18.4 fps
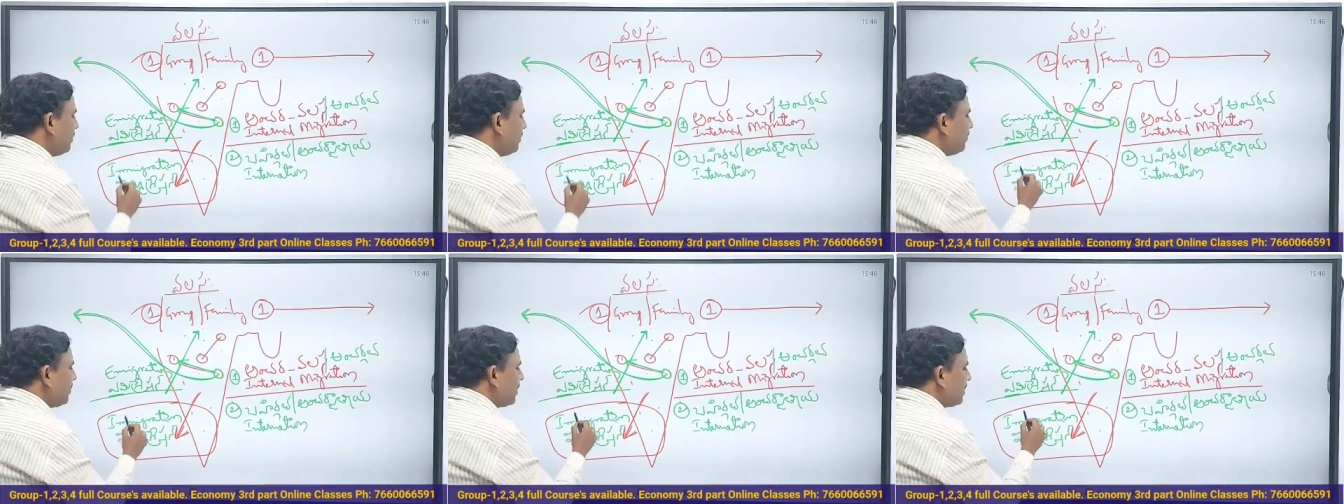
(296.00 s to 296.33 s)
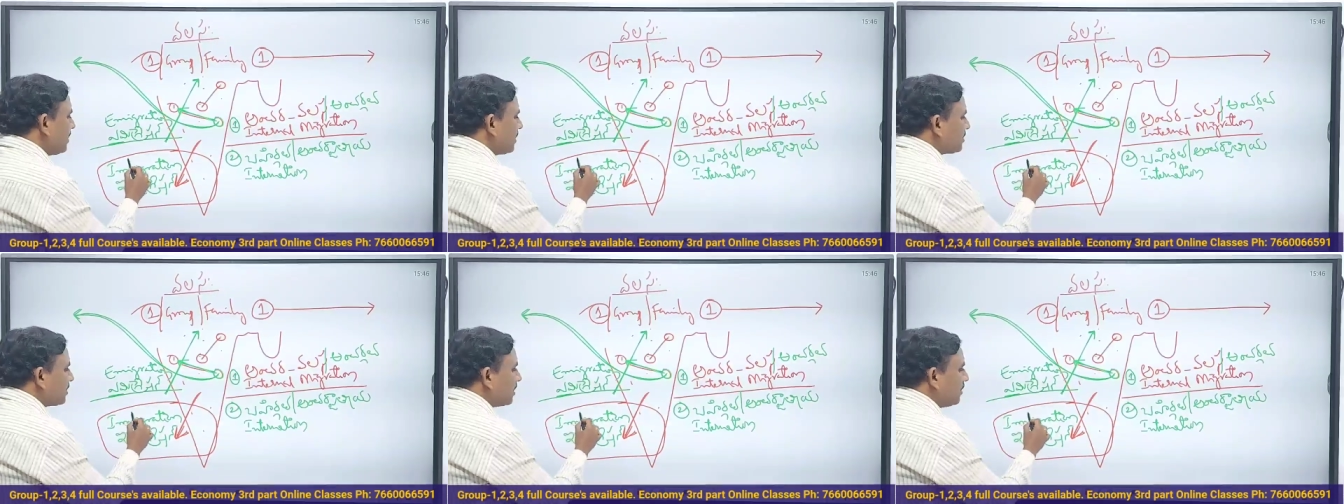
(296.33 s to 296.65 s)

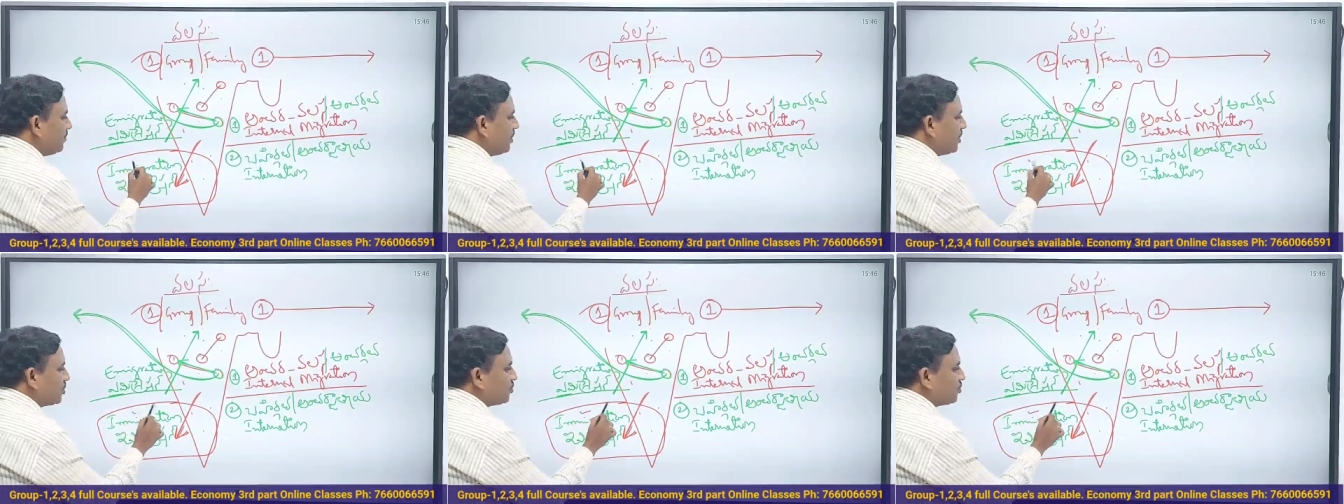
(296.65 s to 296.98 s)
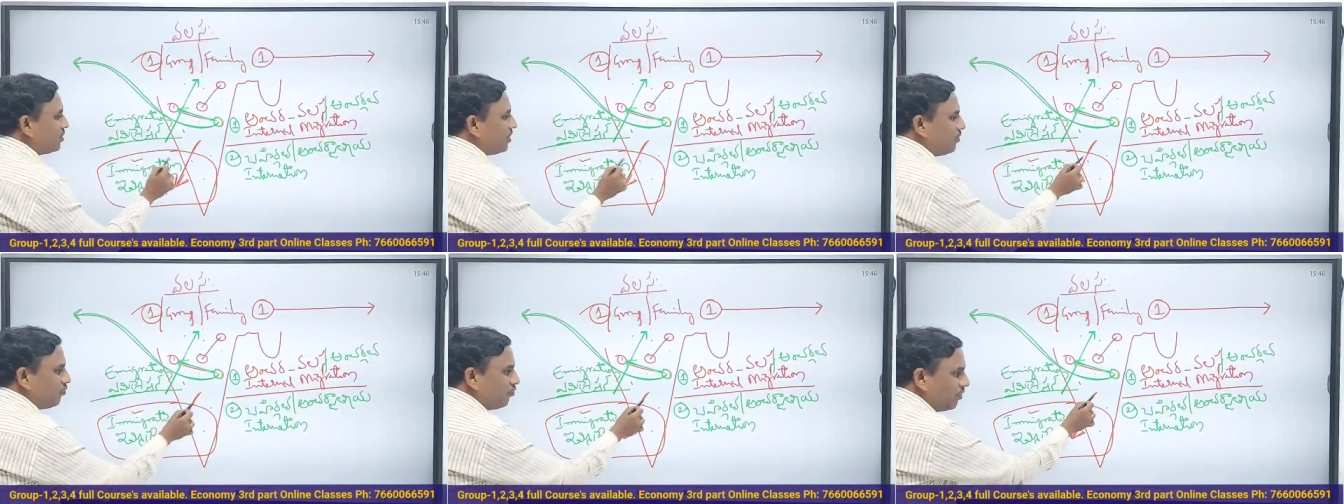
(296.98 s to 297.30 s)
ఇమిగ్రేషన్ అని
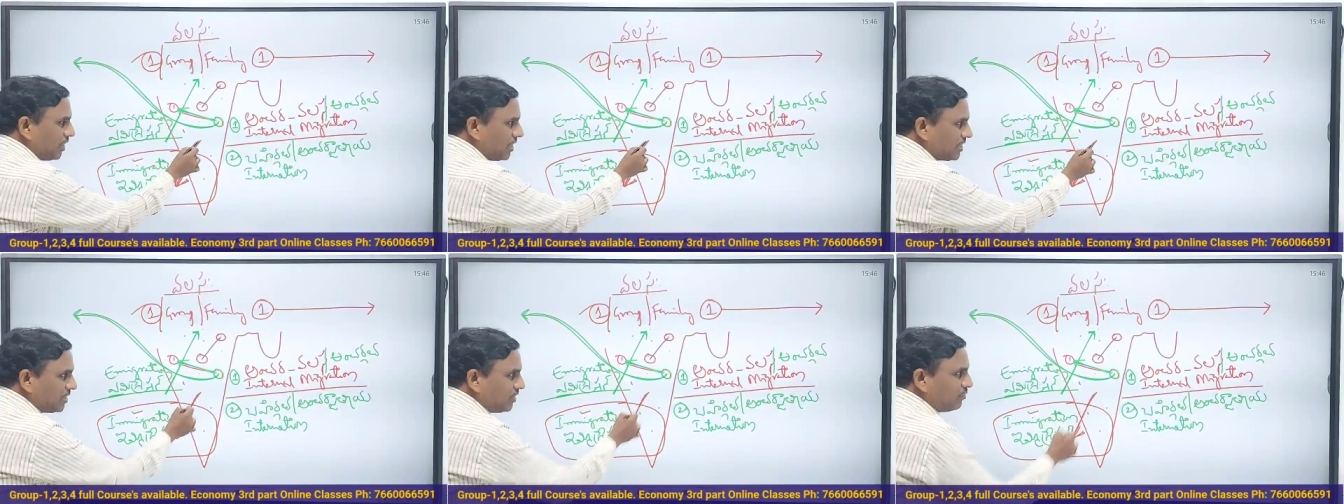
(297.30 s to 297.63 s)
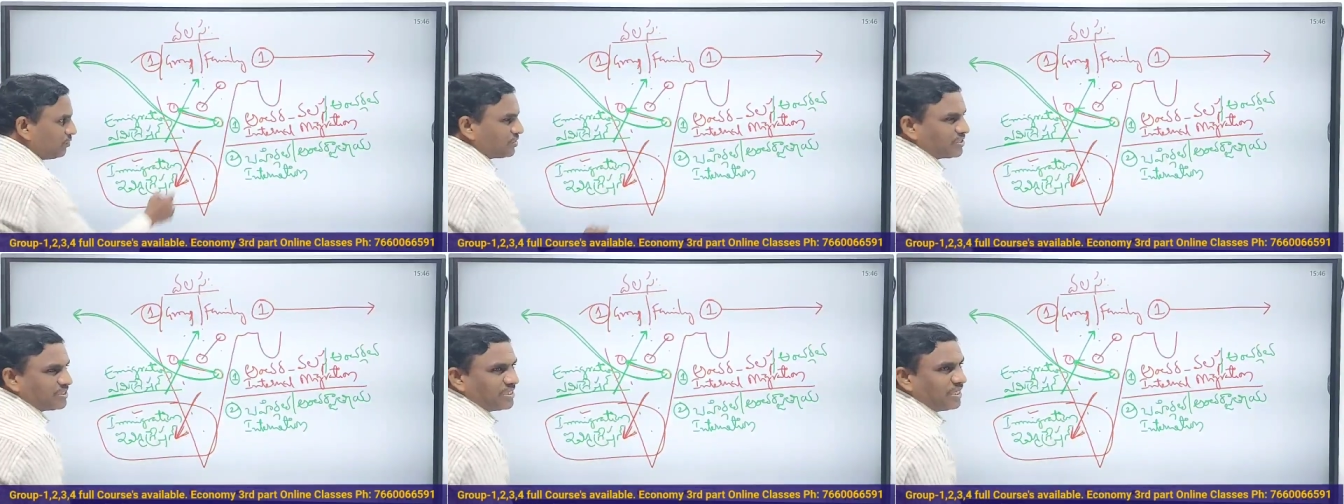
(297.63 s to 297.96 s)
పిలుస్తుంటాం వలస
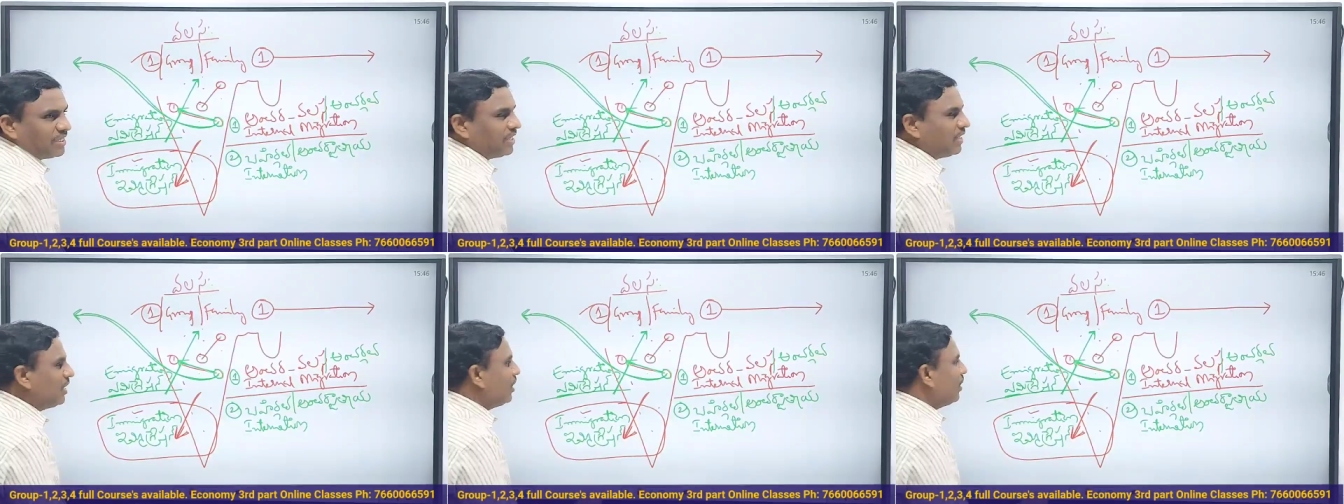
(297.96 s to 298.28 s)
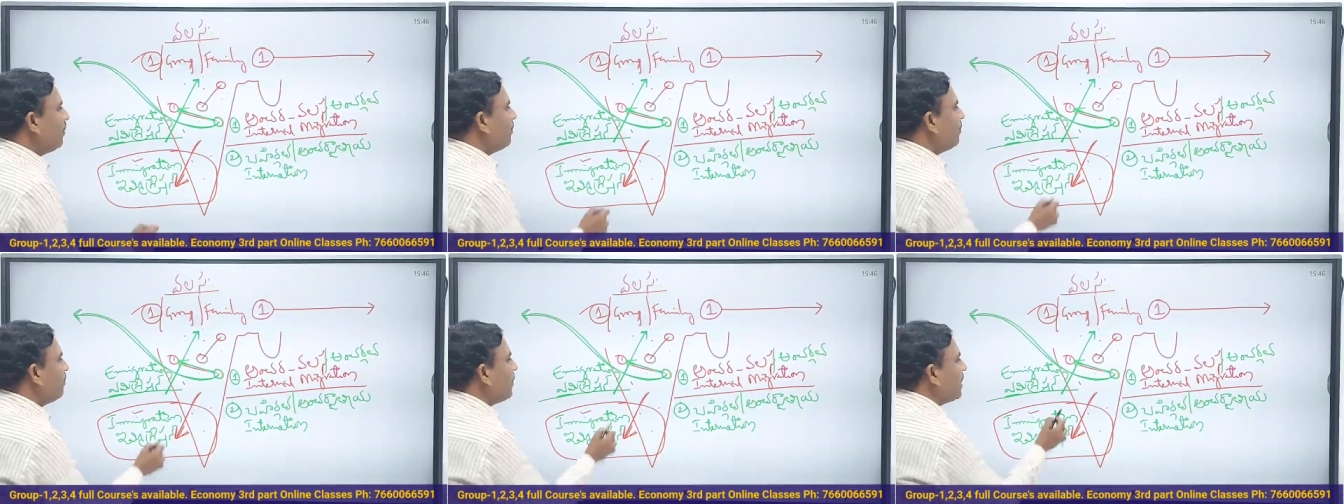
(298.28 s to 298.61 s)
వస్తే
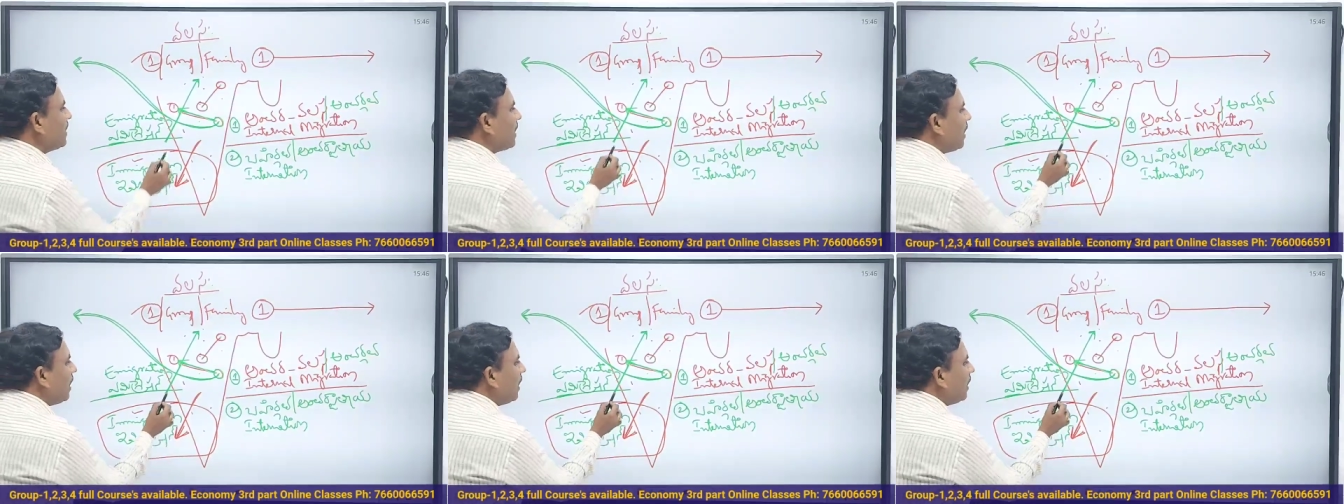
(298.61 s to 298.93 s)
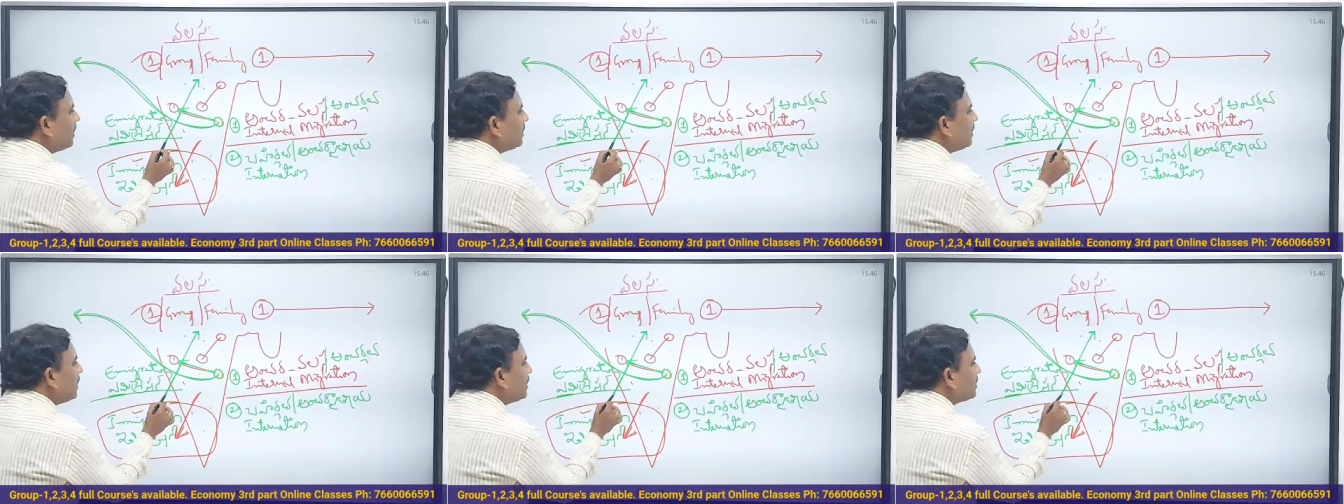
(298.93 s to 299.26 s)
మరి
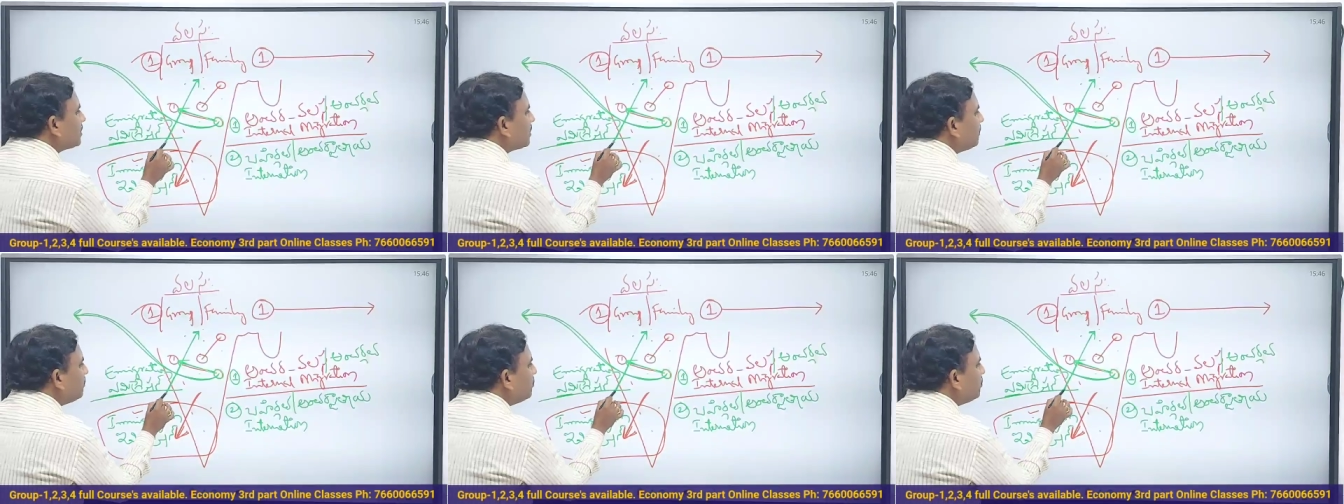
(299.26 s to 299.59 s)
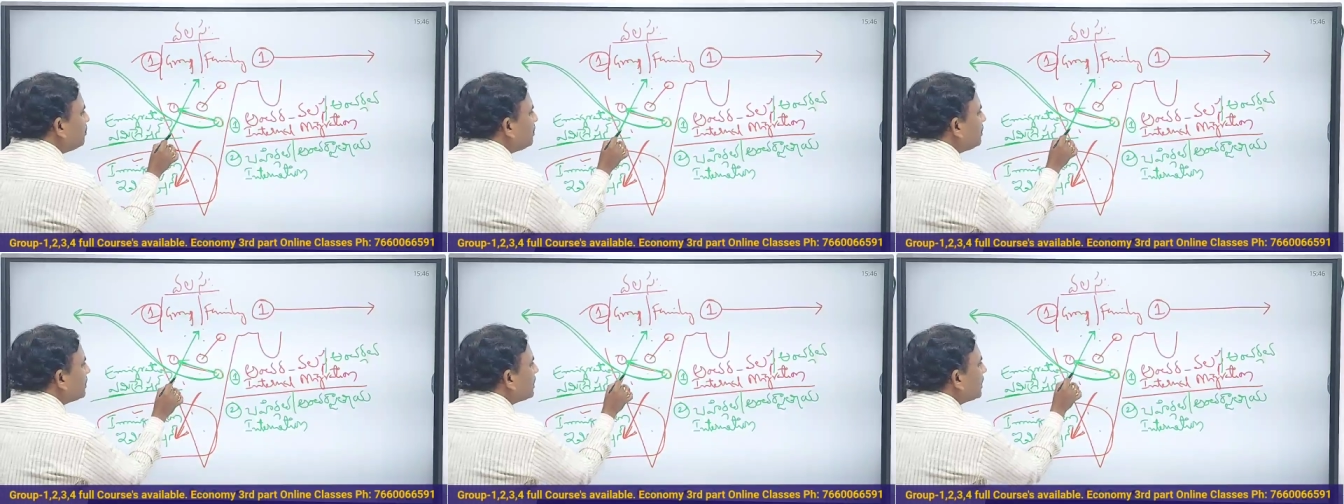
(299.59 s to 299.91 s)
ఆ దేశం
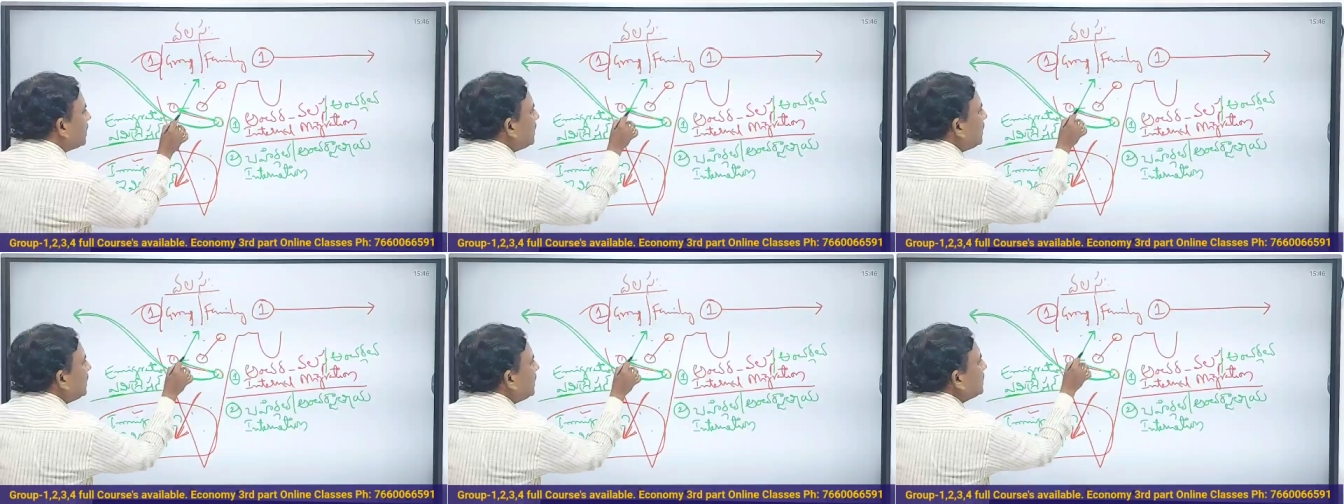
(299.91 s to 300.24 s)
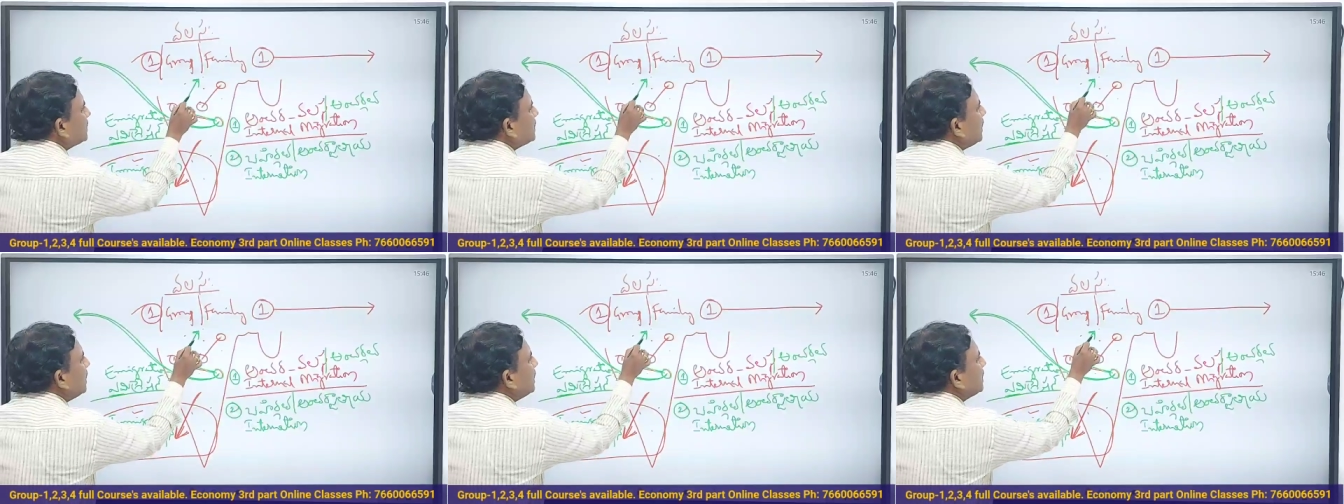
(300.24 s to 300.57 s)
నుంచి ఇతర
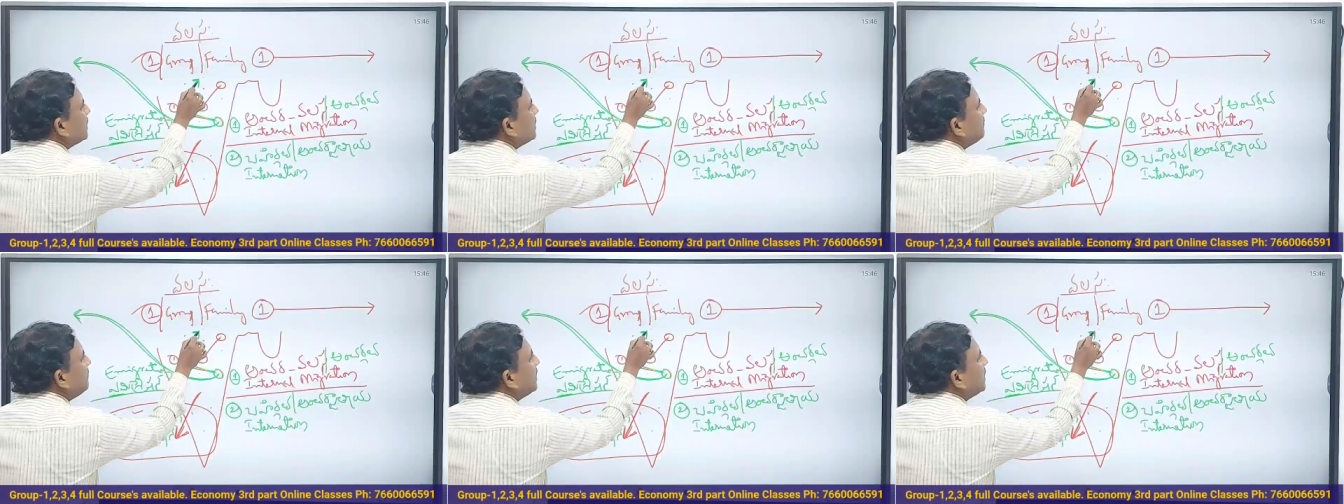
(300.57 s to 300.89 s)
దేశానికి